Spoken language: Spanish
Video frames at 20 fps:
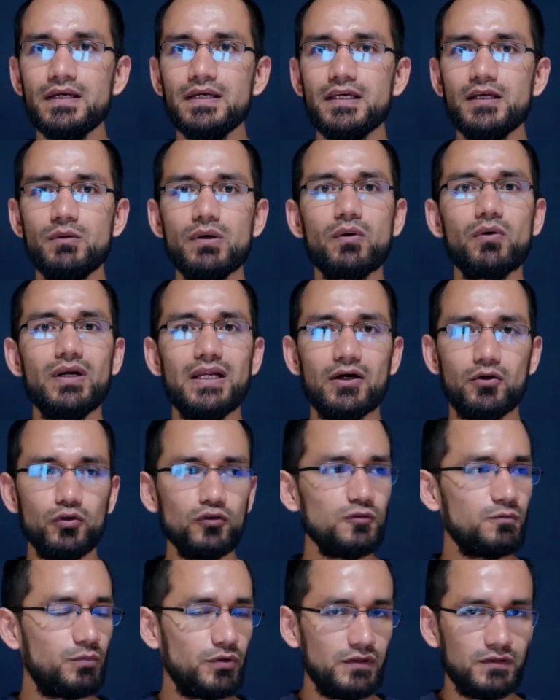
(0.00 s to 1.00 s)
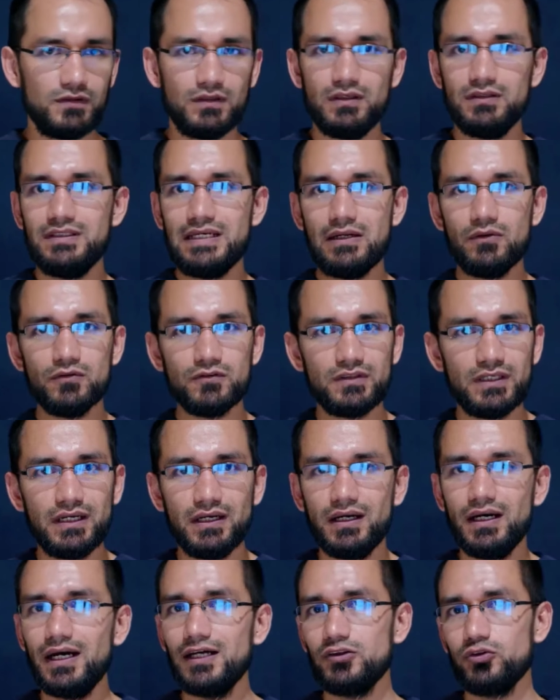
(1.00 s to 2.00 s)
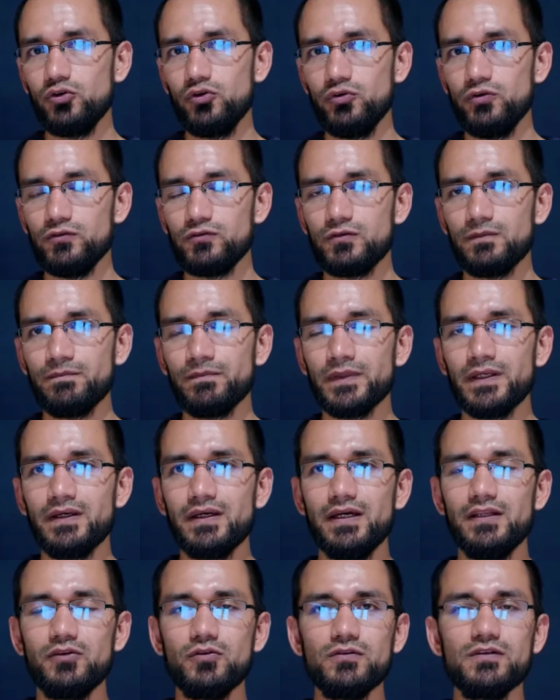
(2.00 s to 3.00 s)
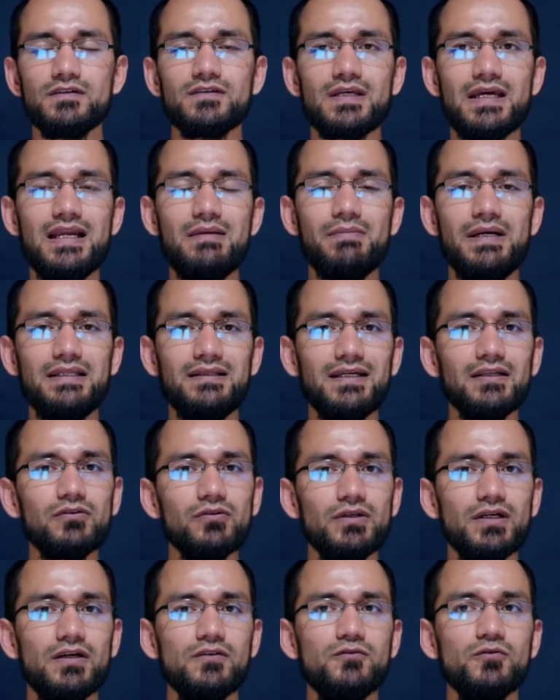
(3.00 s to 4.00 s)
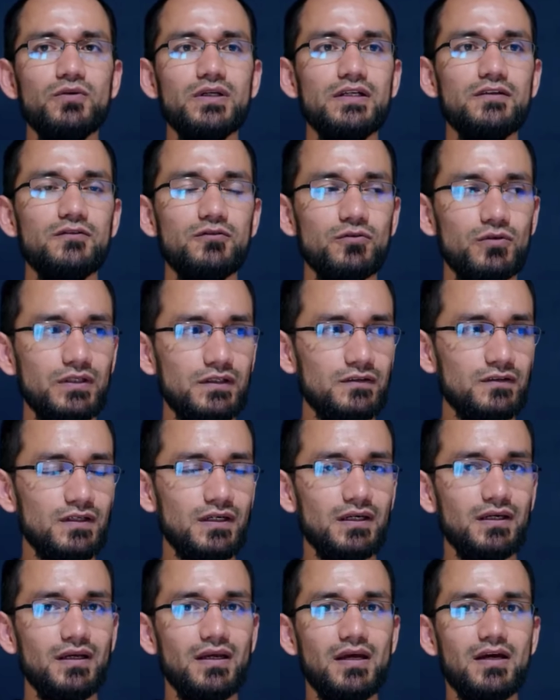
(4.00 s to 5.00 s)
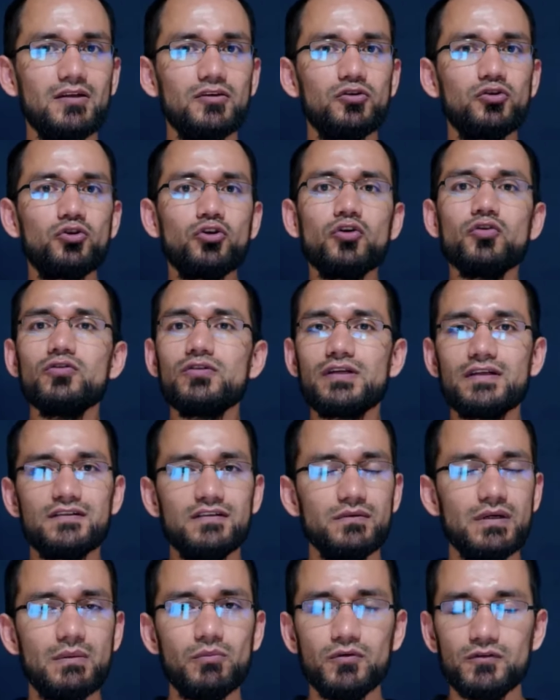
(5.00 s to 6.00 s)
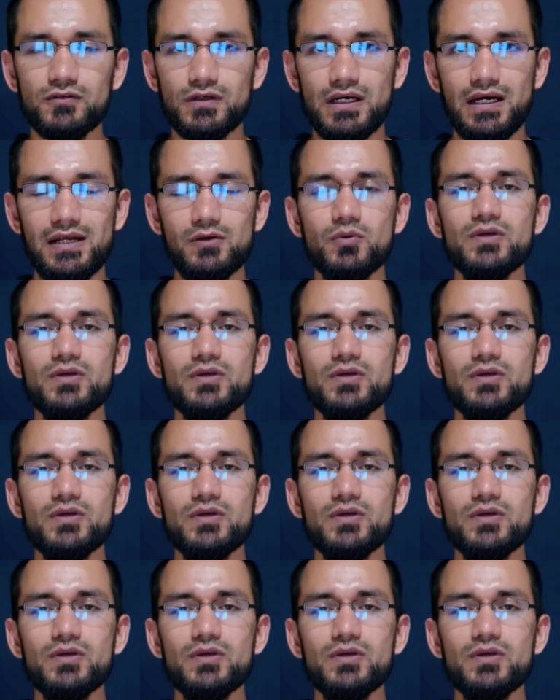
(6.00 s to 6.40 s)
Y luego en la cruz, pues ya nos da a todos. Entonces, el mandato de Jesucristo es que todos recibamos a